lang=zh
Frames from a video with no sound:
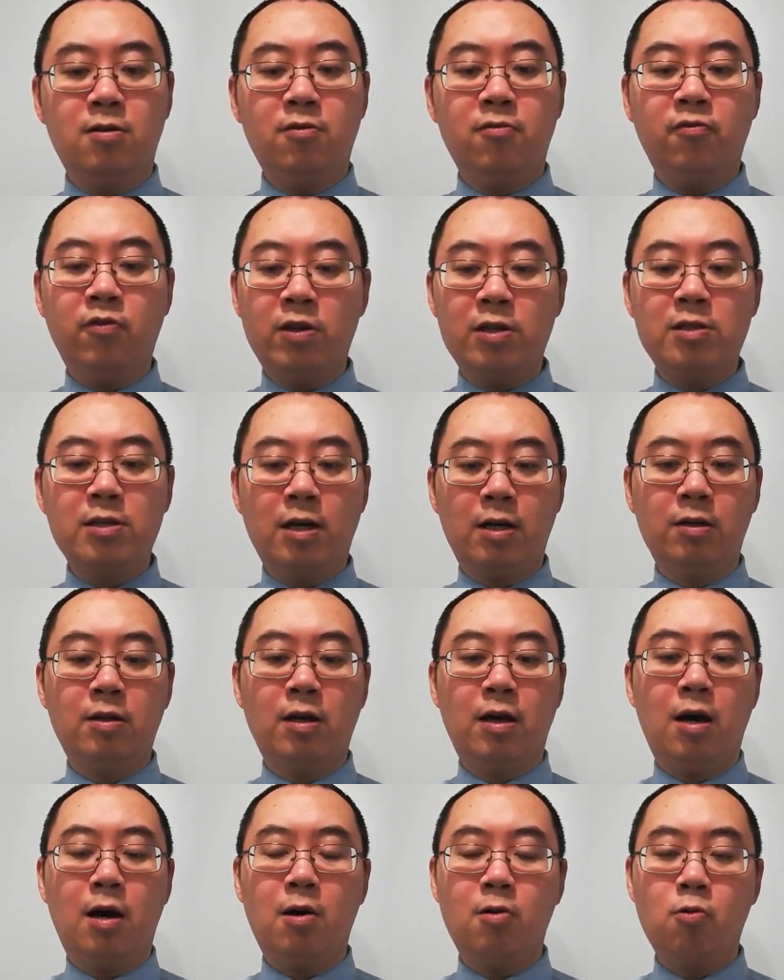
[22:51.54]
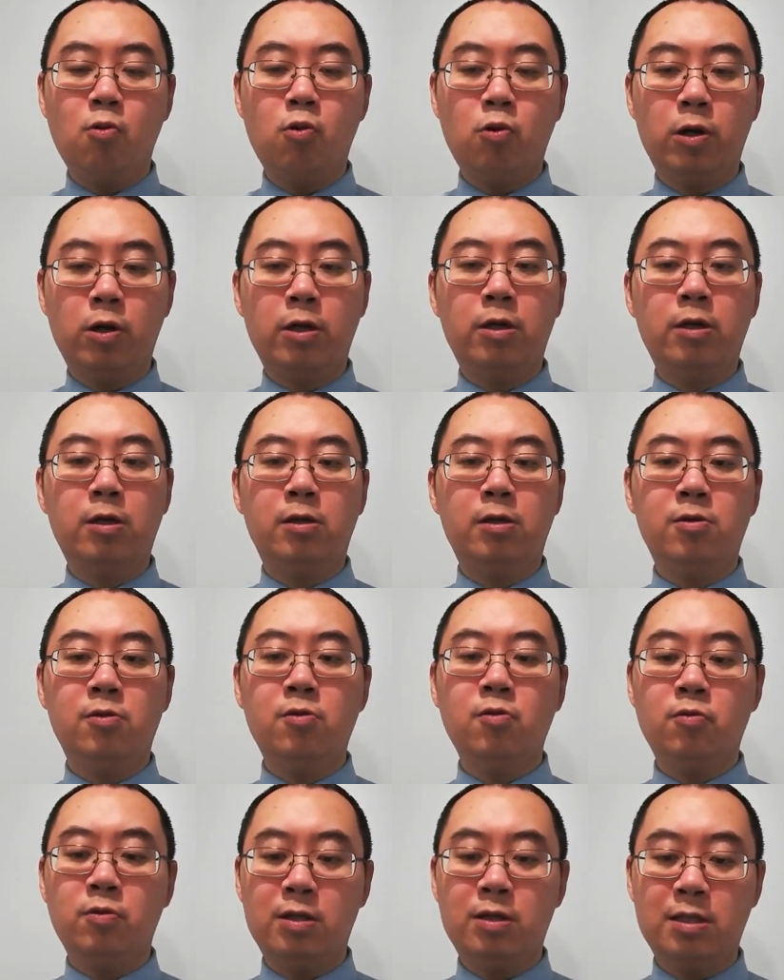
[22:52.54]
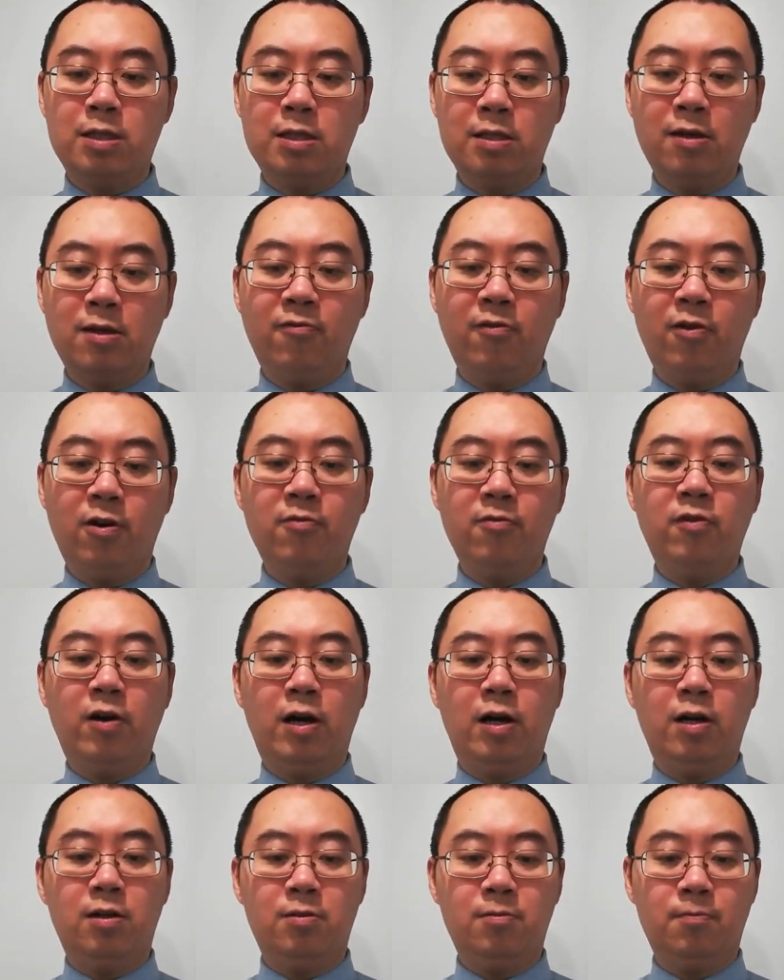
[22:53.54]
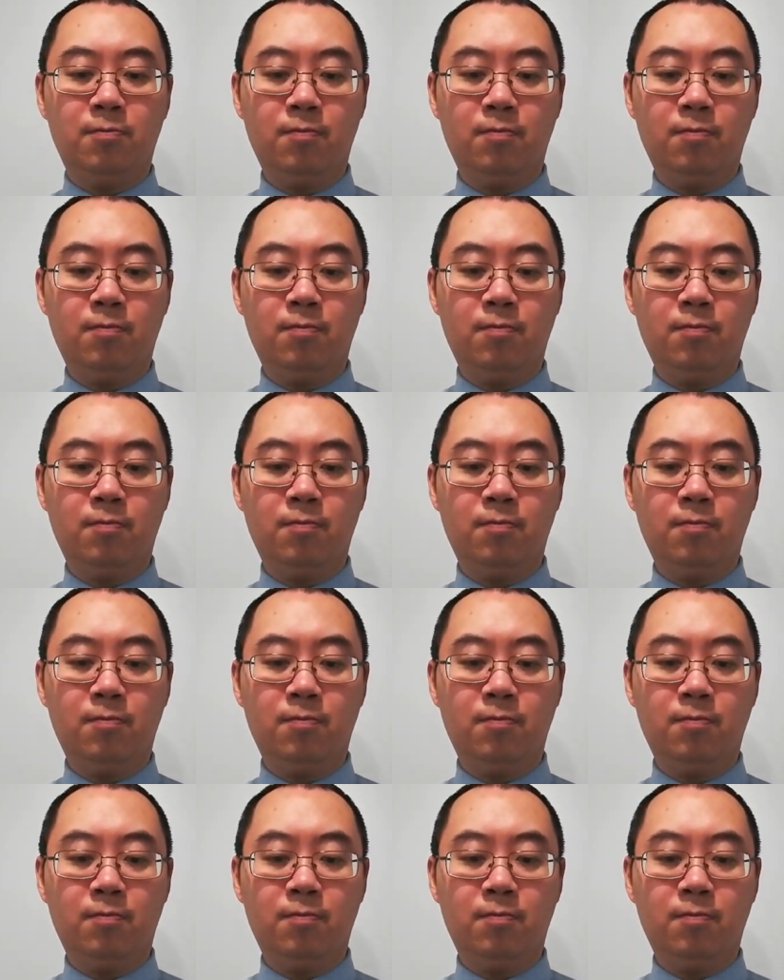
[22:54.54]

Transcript: 非常的后悔用了这些方法。